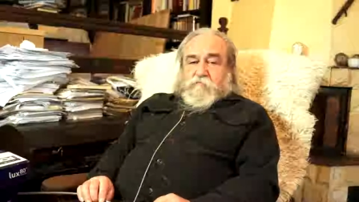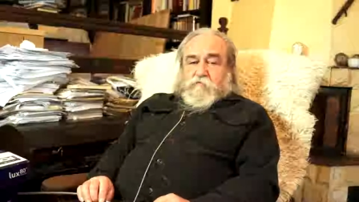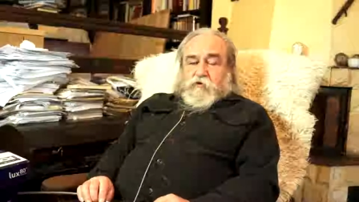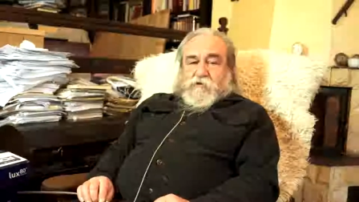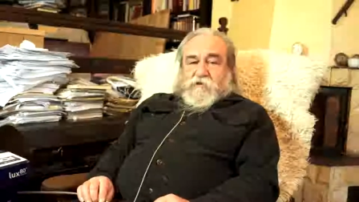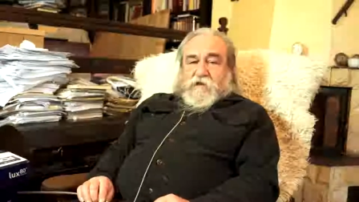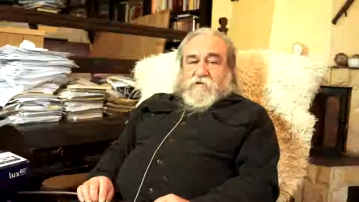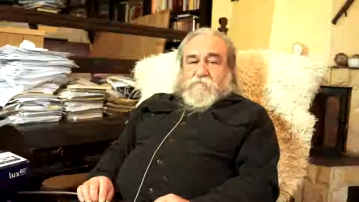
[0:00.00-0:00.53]

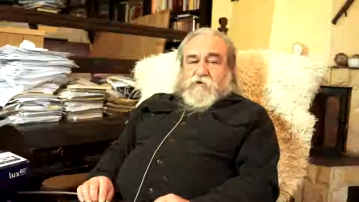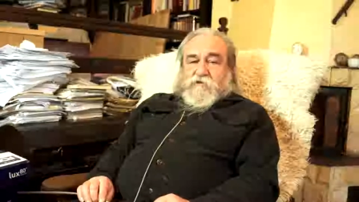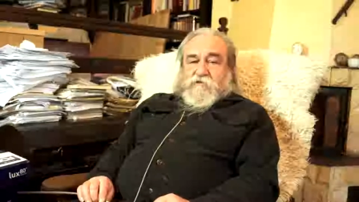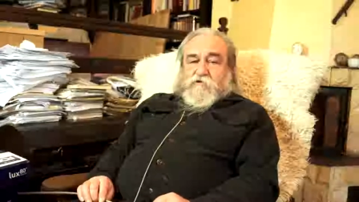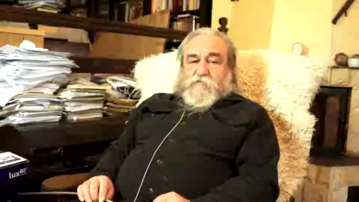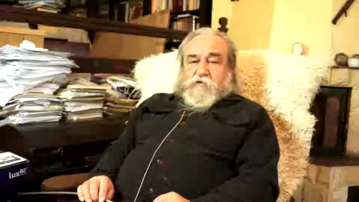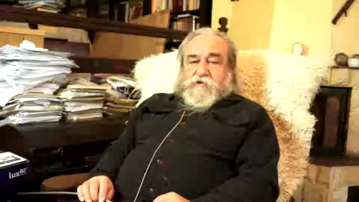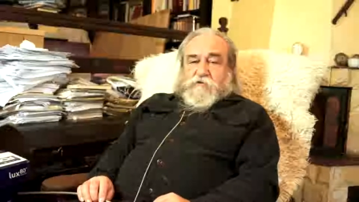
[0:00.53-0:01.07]
portami
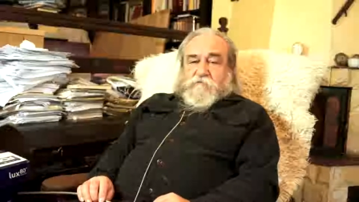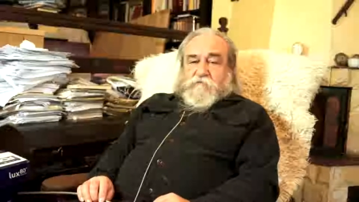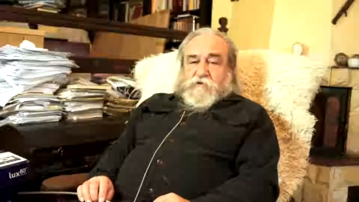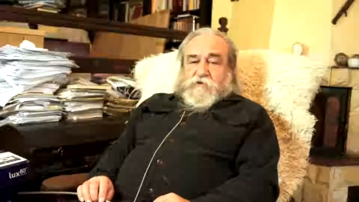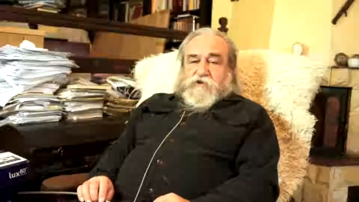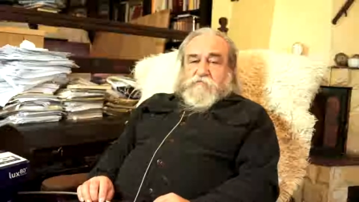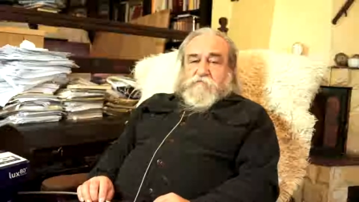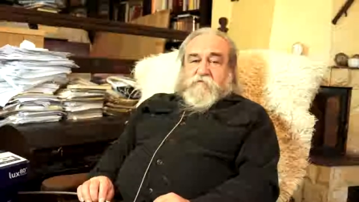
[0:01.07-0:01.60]

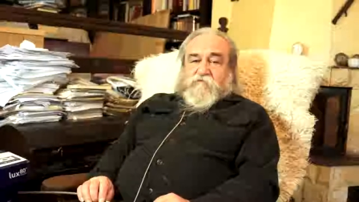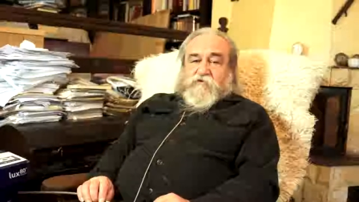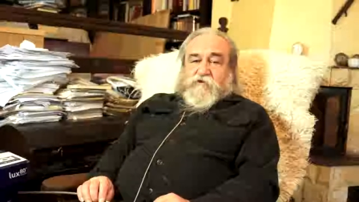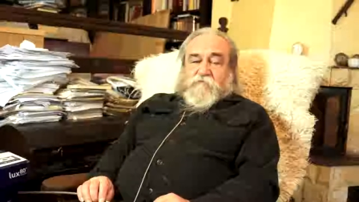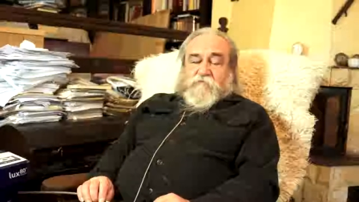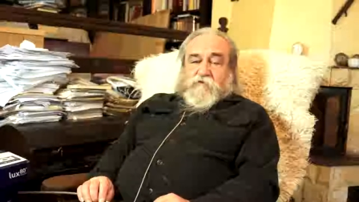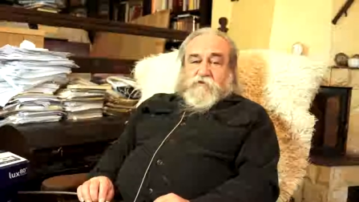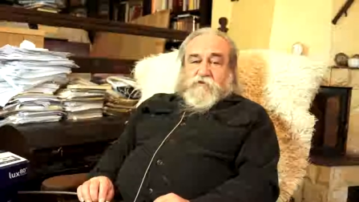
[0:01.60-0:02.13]
zaopatrywaliśmy w
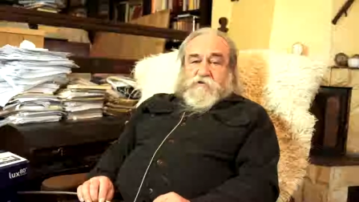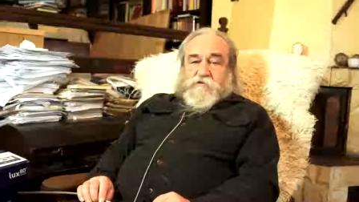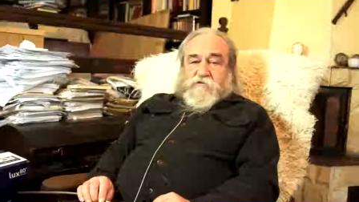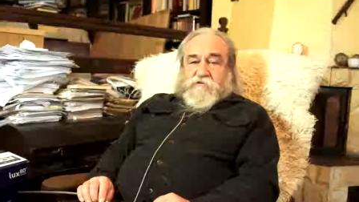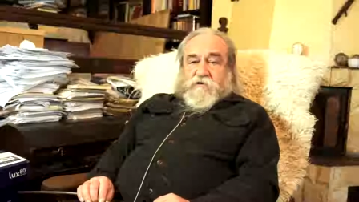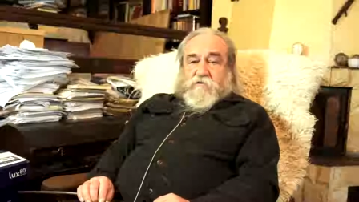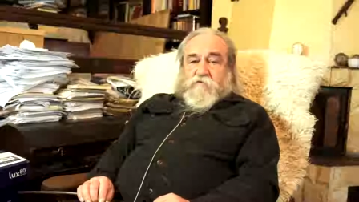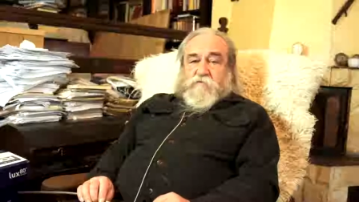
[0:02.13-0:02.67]
żywność
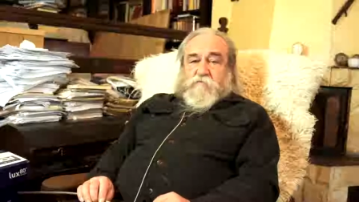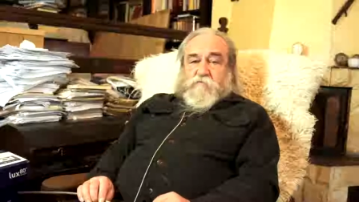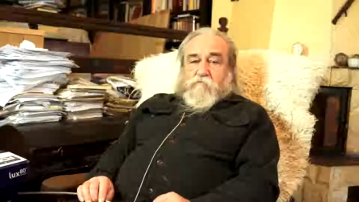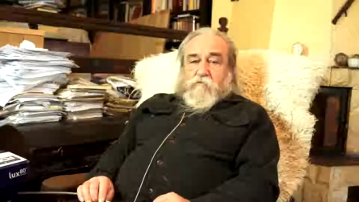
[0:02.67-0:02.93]
cały